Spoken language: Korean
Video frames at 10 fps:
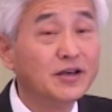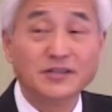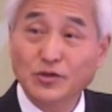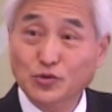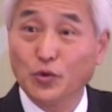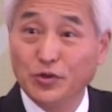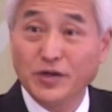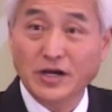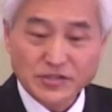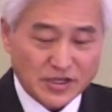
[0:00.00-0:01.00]
제가 솔링원에
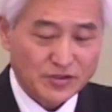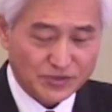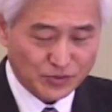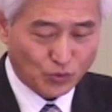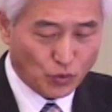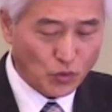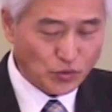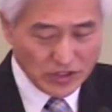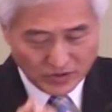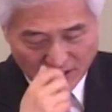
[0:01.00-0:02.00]
가서 제가 그
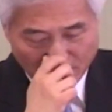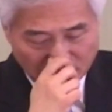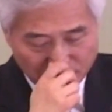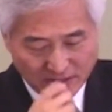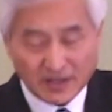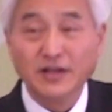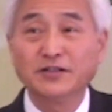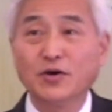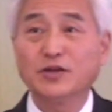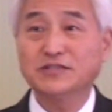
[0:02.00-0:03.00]
공장을 가봤습니다.
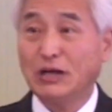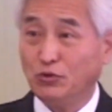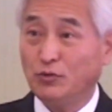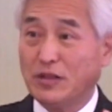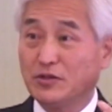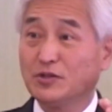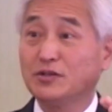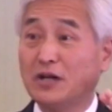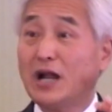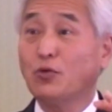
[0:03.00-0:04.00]
근데 거기 쌍둥이 만드는
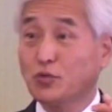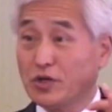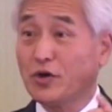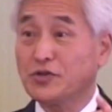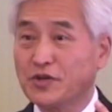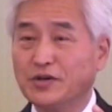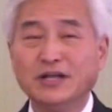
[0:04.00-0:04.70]
칼 공장이 거기 있어요.